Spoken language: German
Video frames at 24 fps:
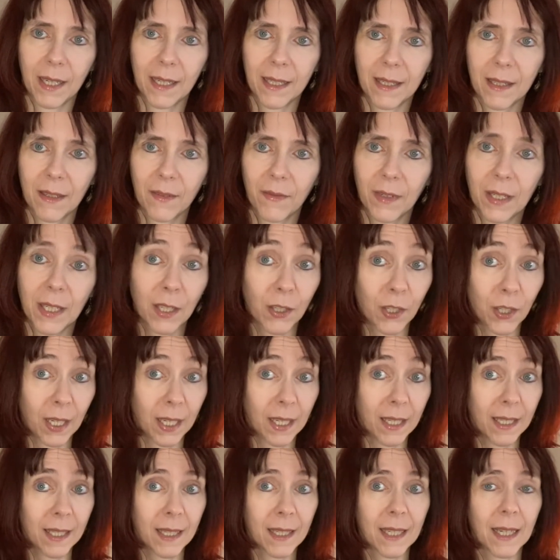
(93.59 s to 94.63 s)
hast und wenn dir
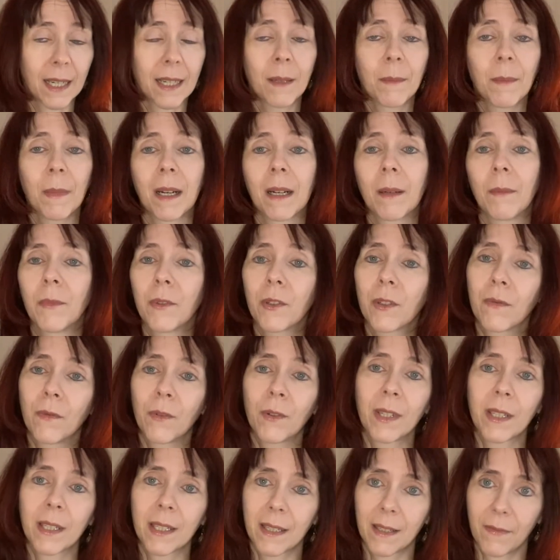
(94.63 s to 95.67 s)
ständig Gedanken machen musst, wo
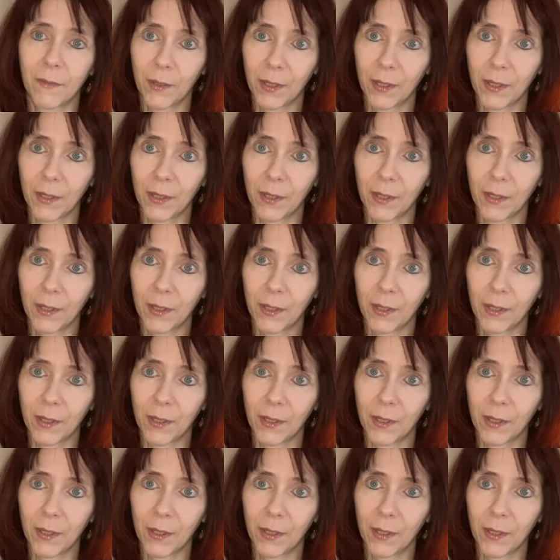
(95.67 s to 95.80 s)
das,